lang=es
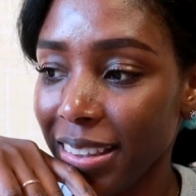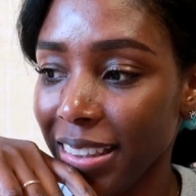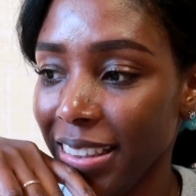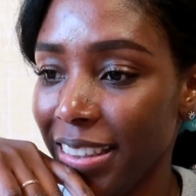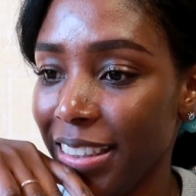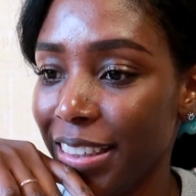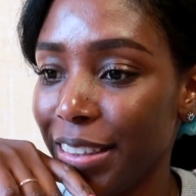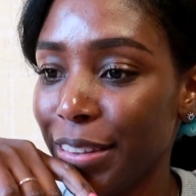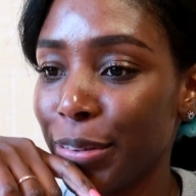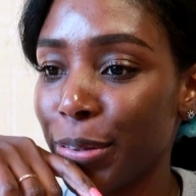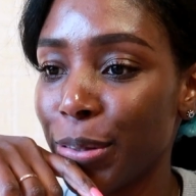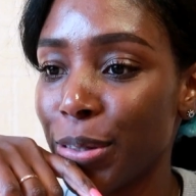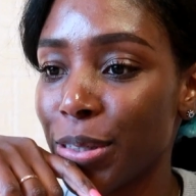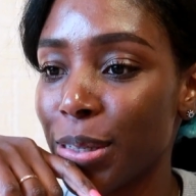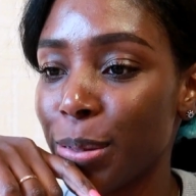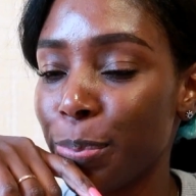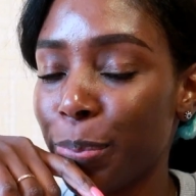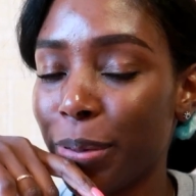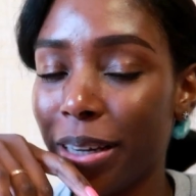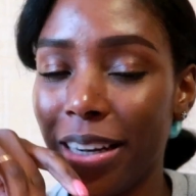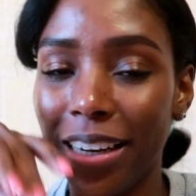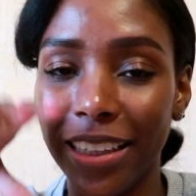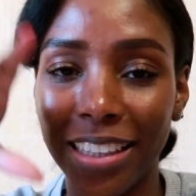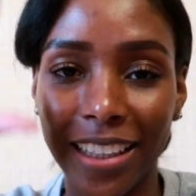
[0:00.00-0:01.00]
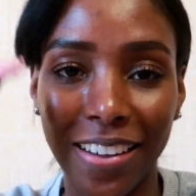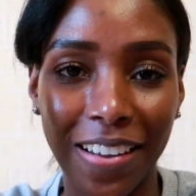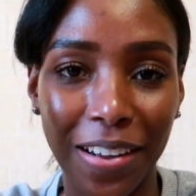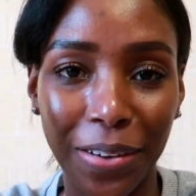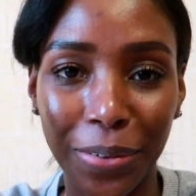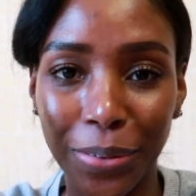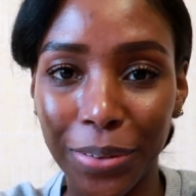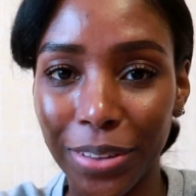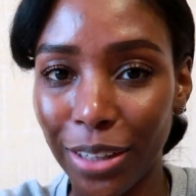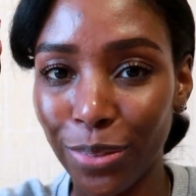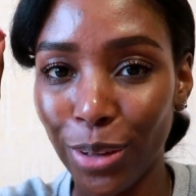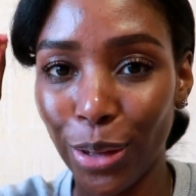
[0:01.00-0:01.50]
Y entonces pues le estaba
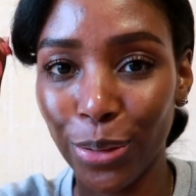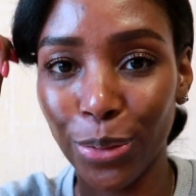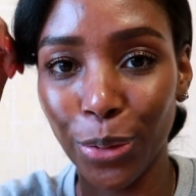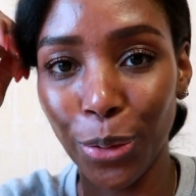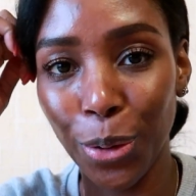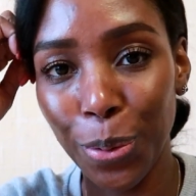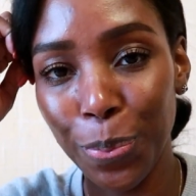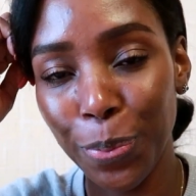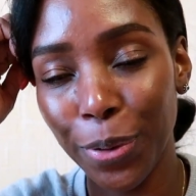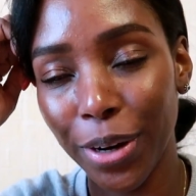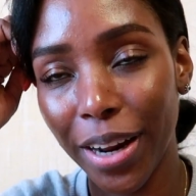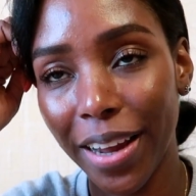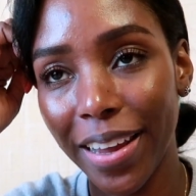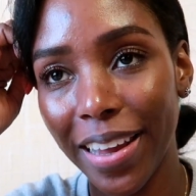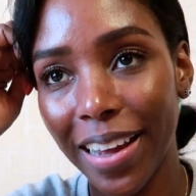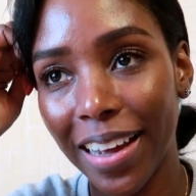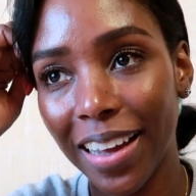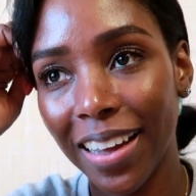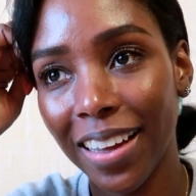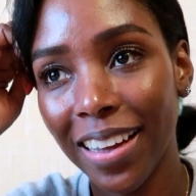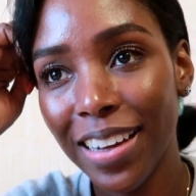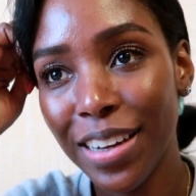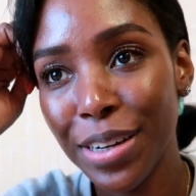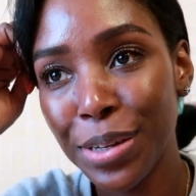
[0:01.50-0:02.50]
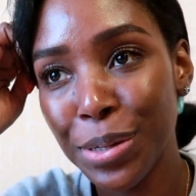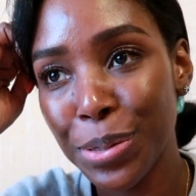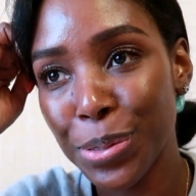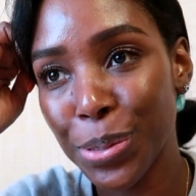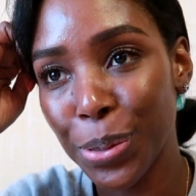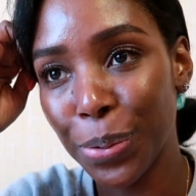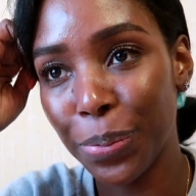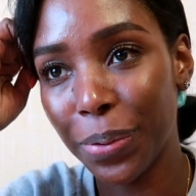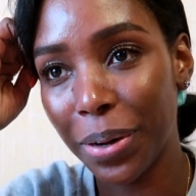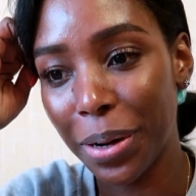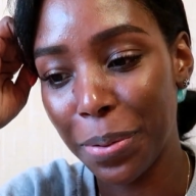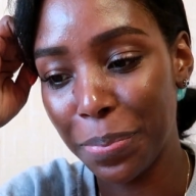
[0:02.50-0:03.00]
contando a todos por allá
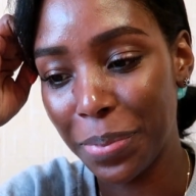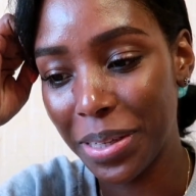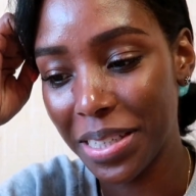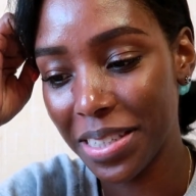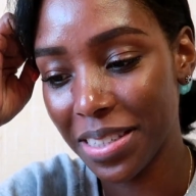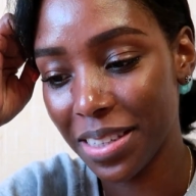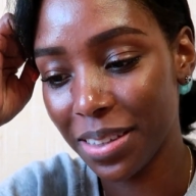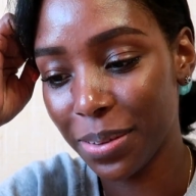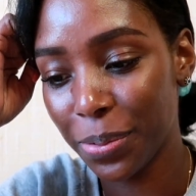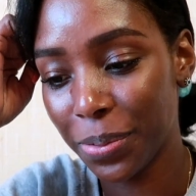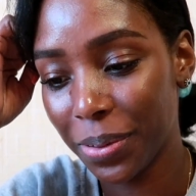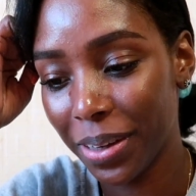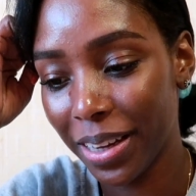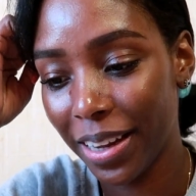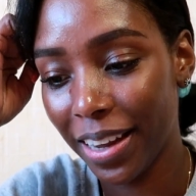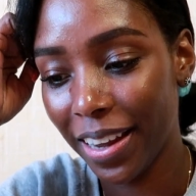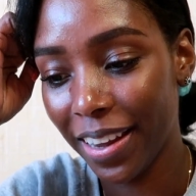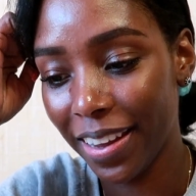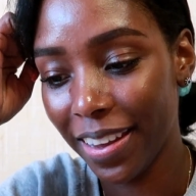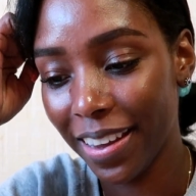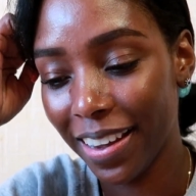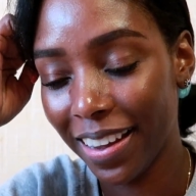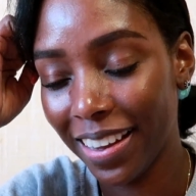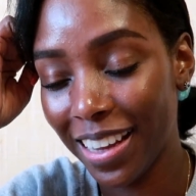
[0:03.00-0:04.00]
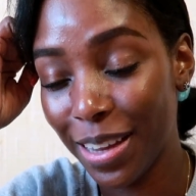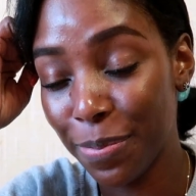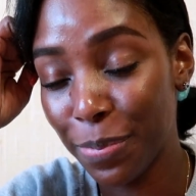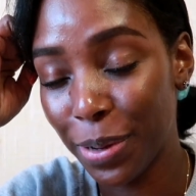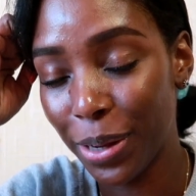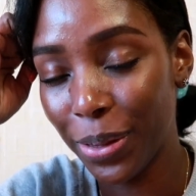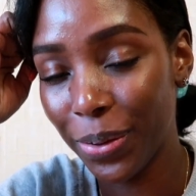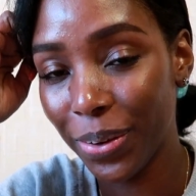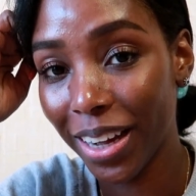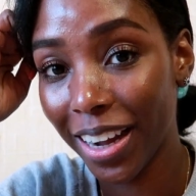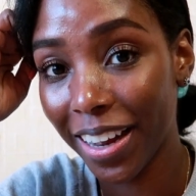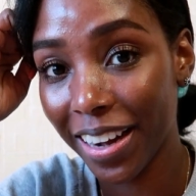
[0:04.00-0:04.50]
sobre mí según ella y
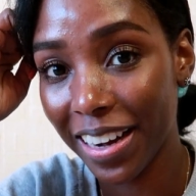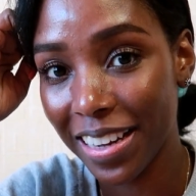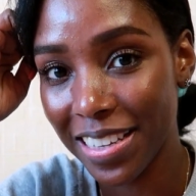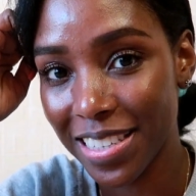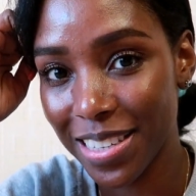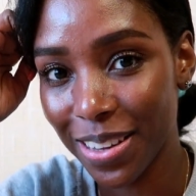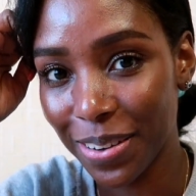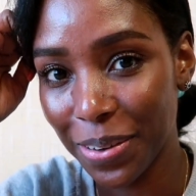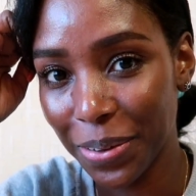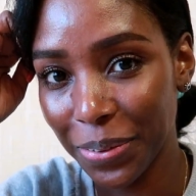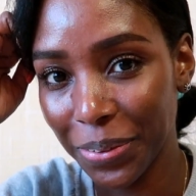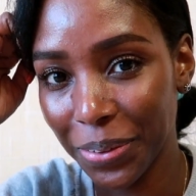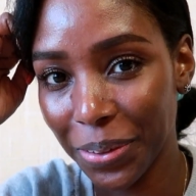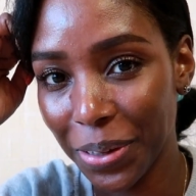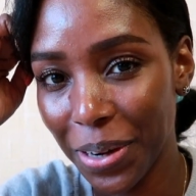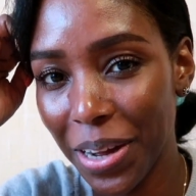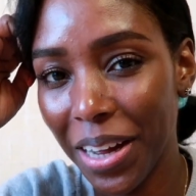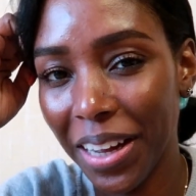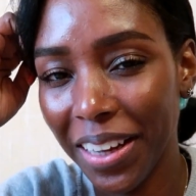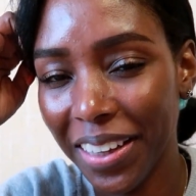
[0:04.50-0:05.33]
me dio una gracia cuando